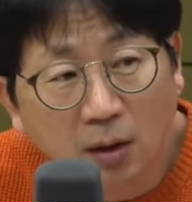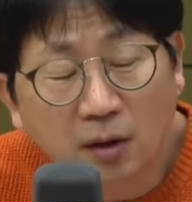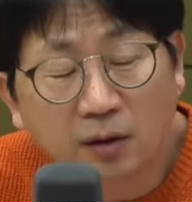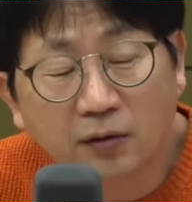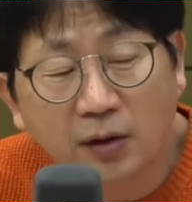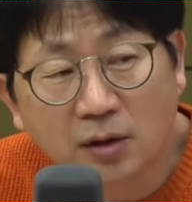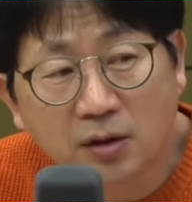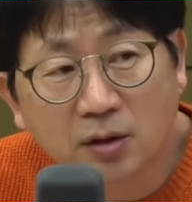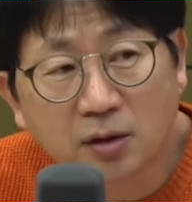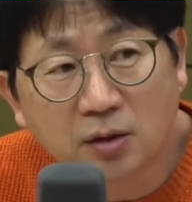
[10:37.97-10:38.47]

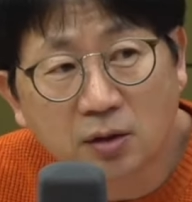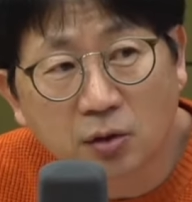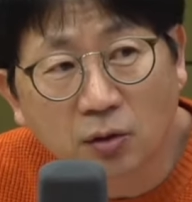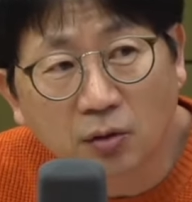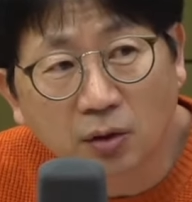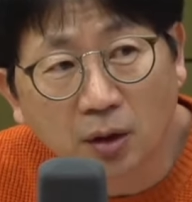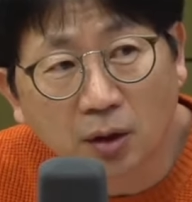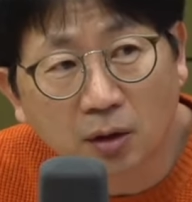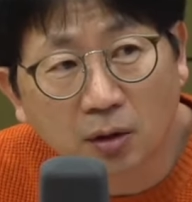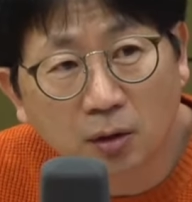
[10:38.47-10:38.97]
사실은
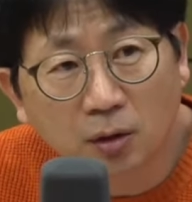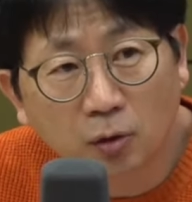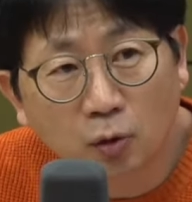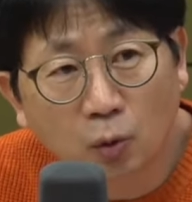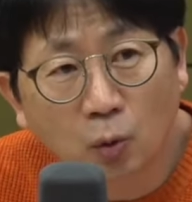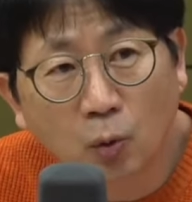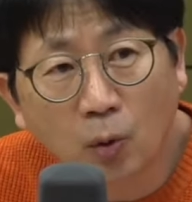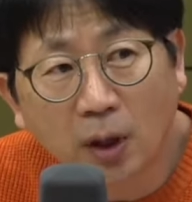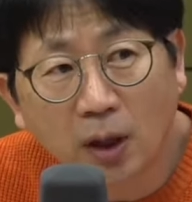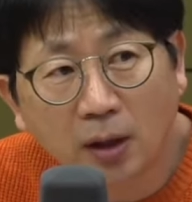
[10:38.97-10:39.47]
저기에는
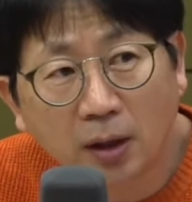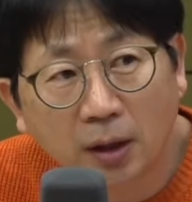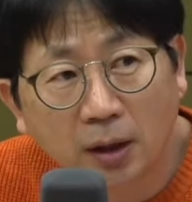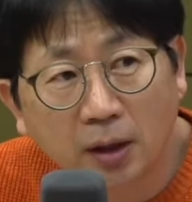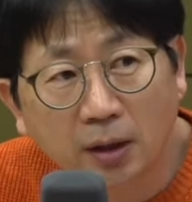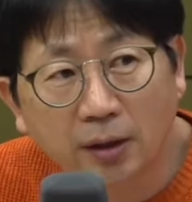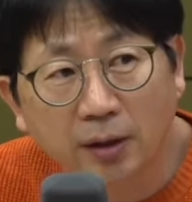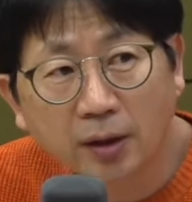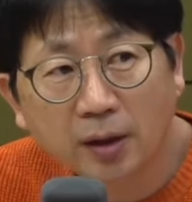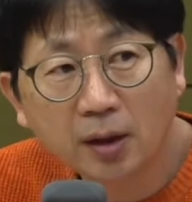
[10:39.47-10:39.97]
또
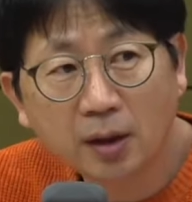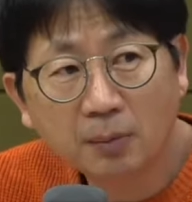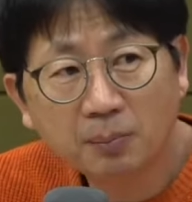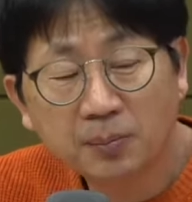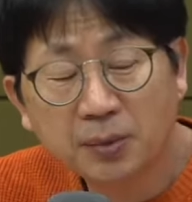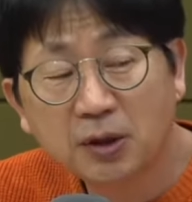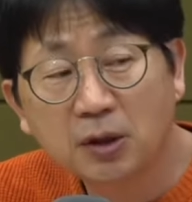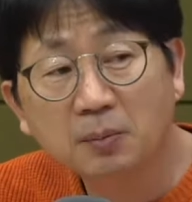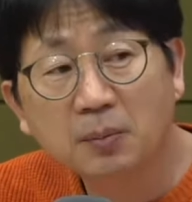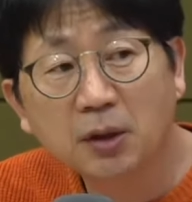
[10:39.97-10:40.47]
하나의
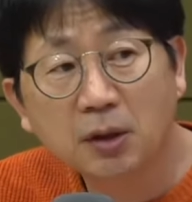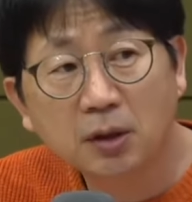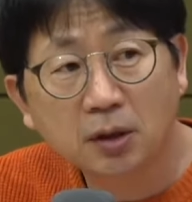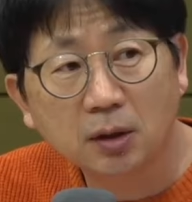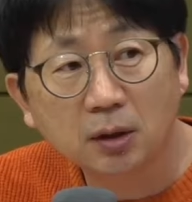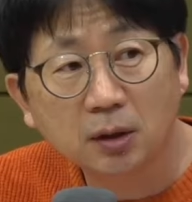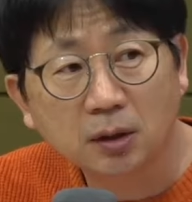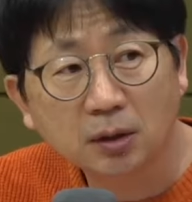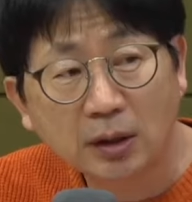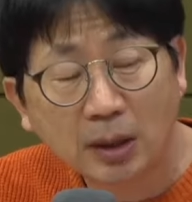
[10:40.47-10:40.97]

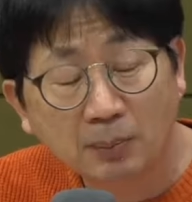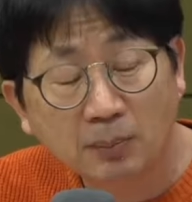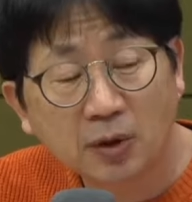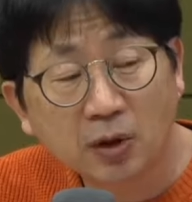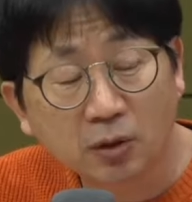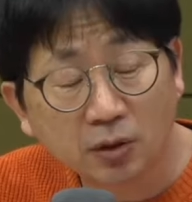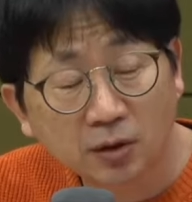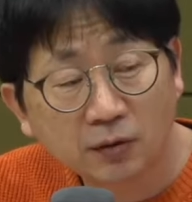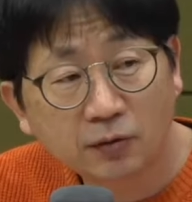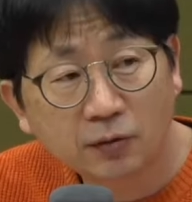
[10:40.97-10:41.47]
비밀이
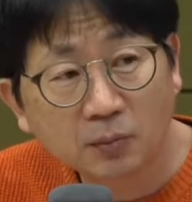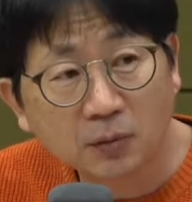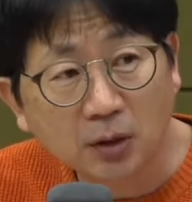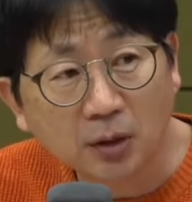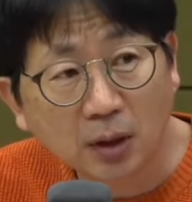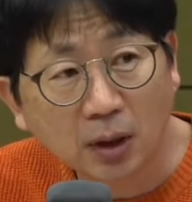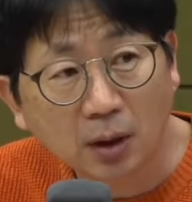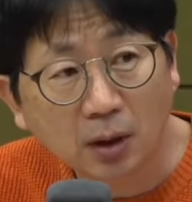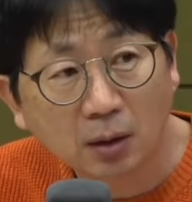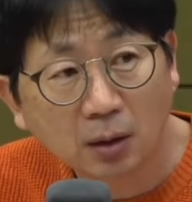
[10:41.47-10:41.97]
담겨
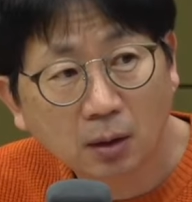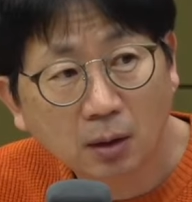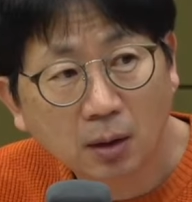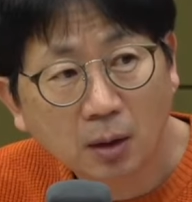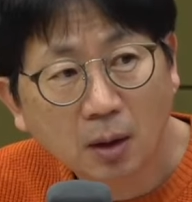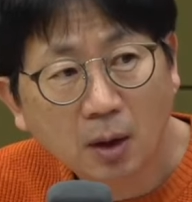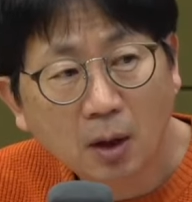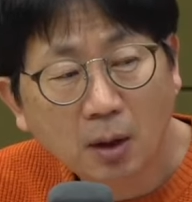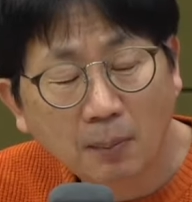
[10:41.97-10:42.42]
있습니다. 비밀이요?